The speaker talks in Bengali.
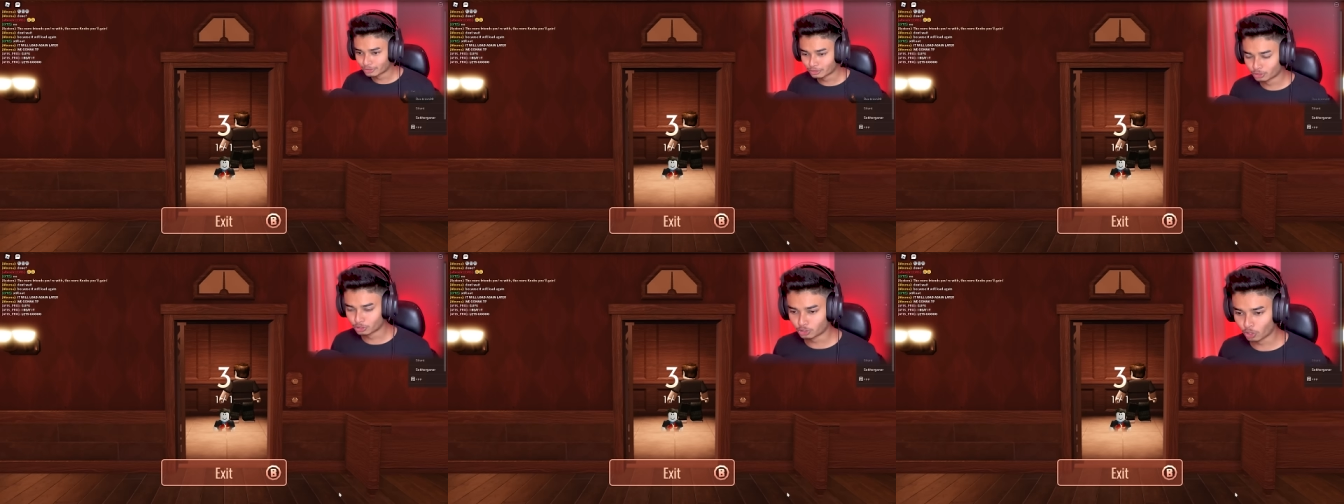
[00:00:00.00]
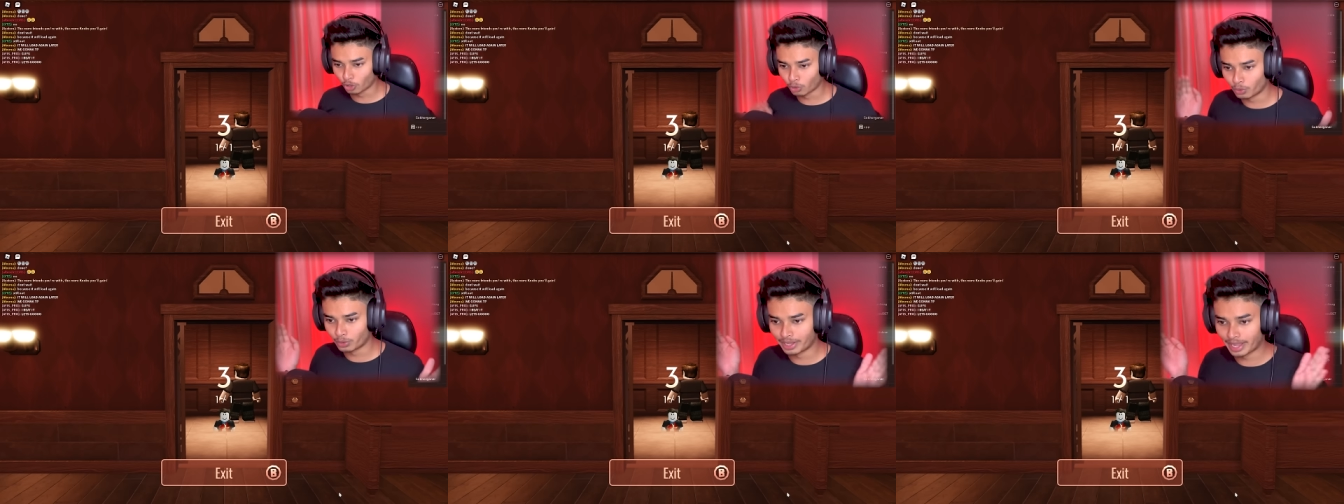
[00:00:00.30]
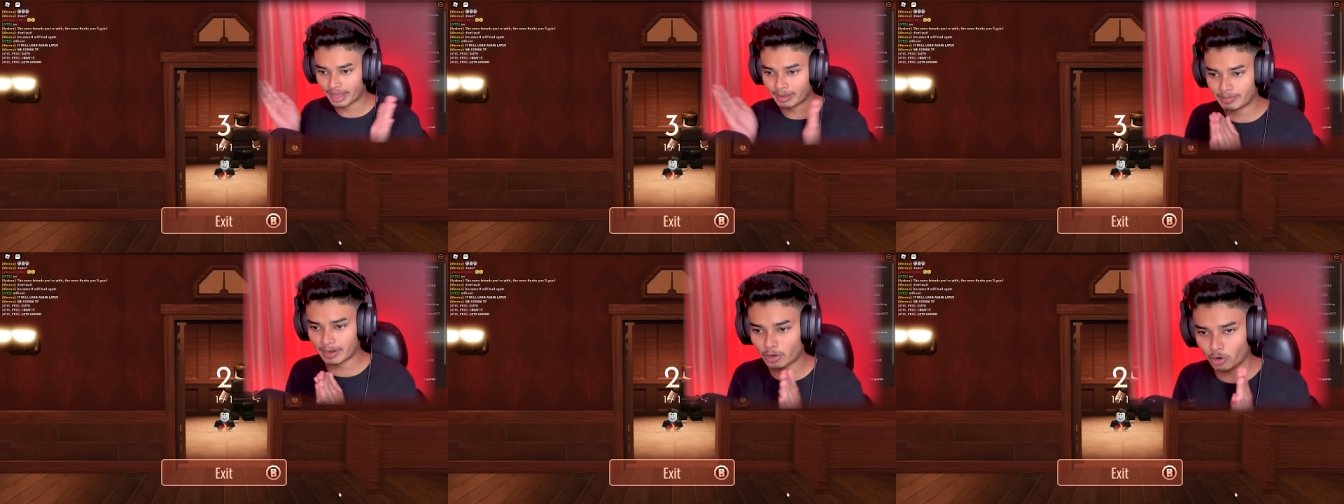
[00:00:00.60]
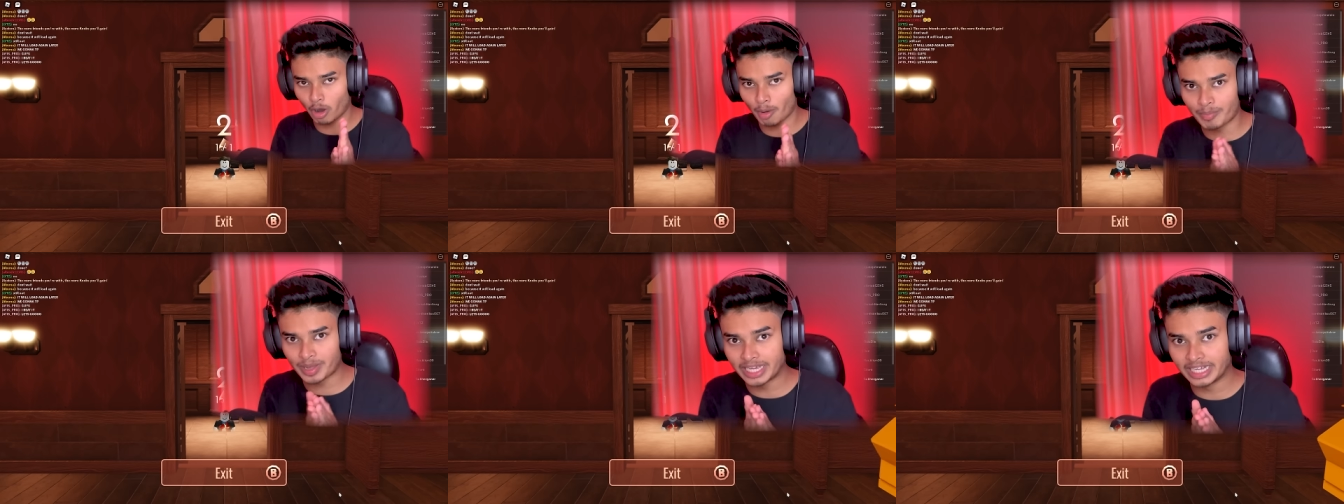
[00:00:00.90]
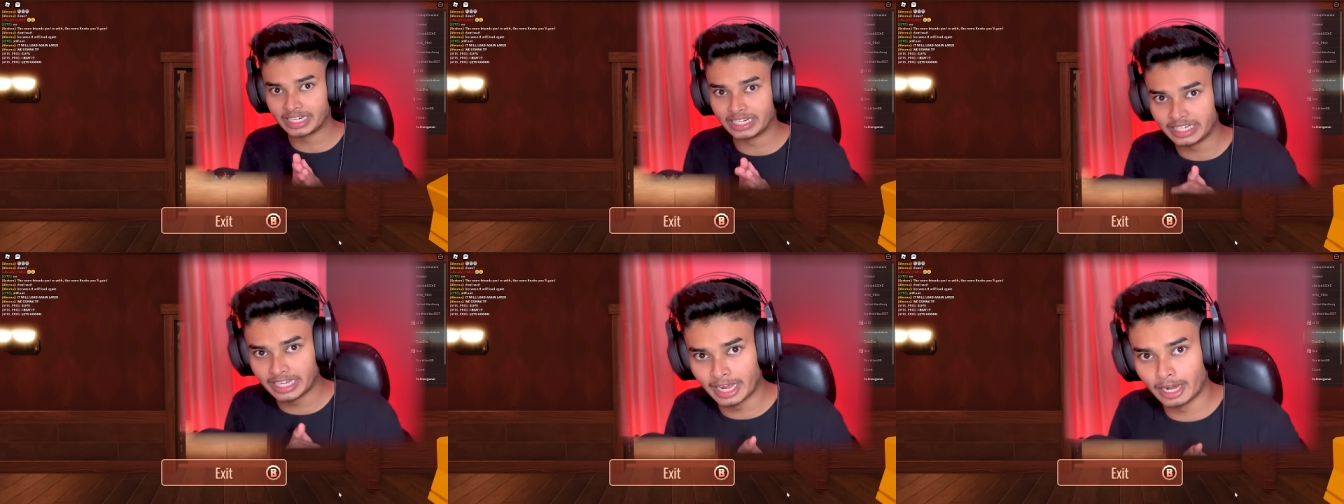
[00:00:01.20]
তো চলো এইবার হবে
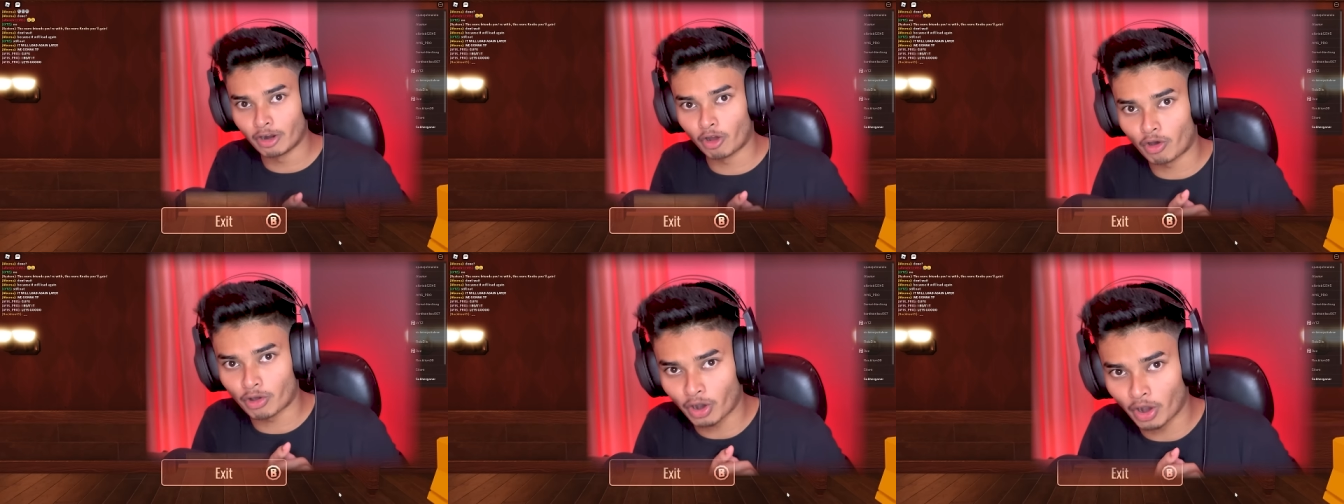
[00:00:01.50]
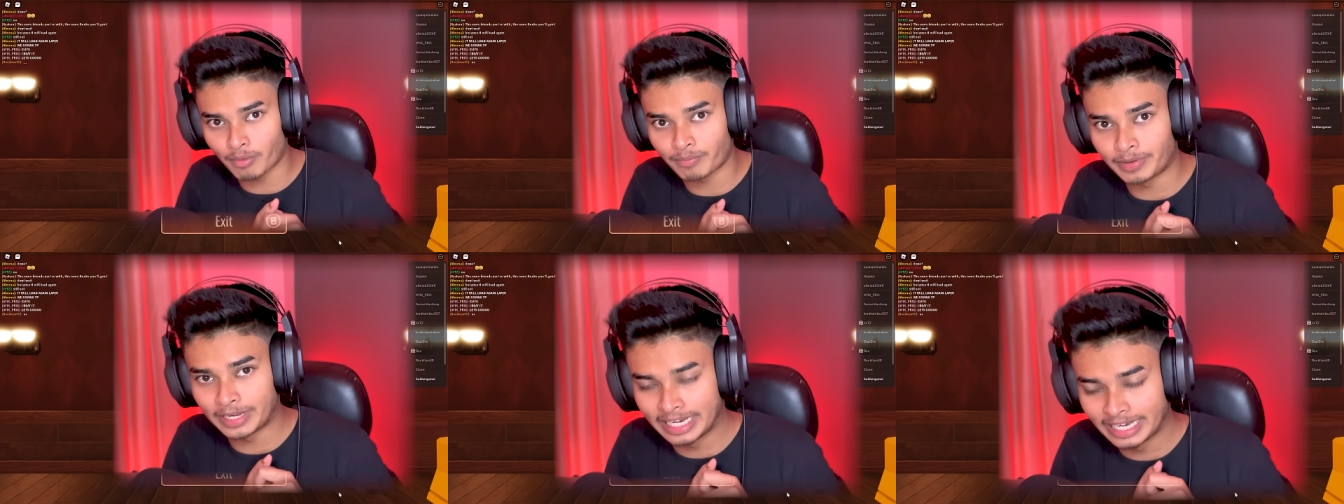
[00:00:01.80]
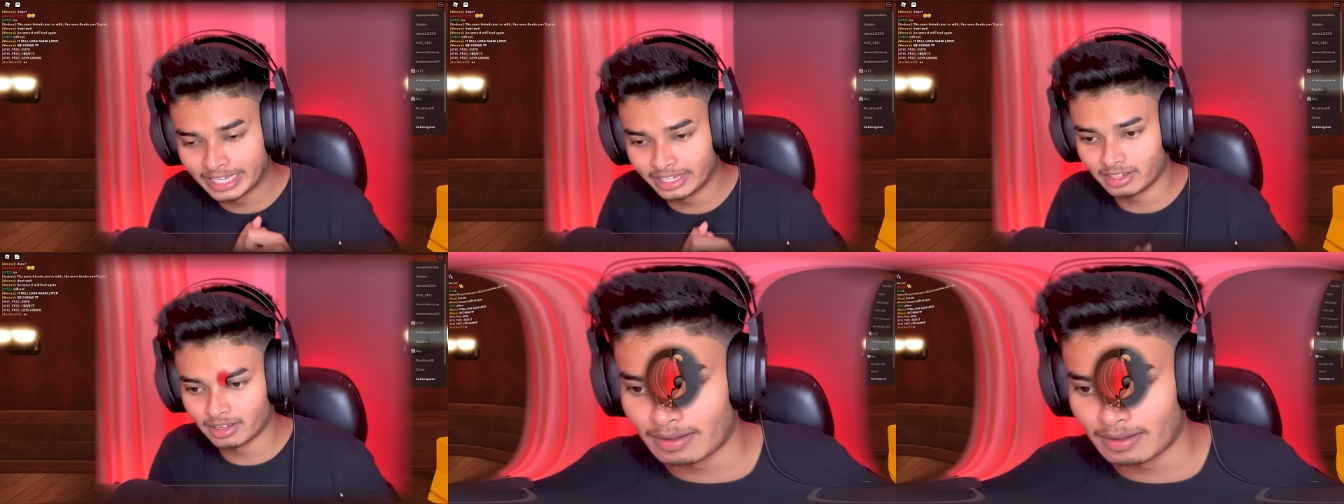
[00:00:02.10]
রিয়েল হরর ফিলিং